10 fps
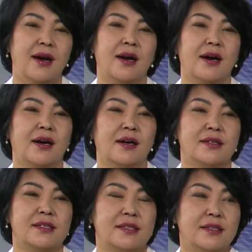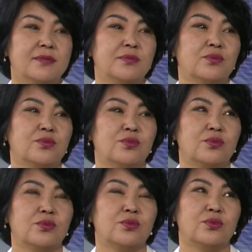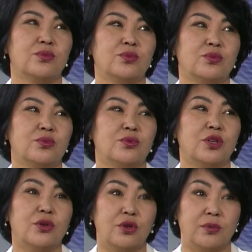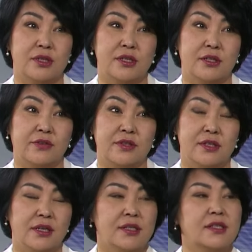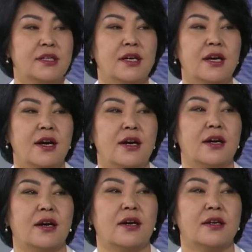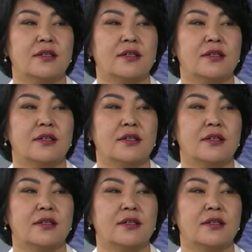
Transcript: а, с героем Российской Федерации, а, с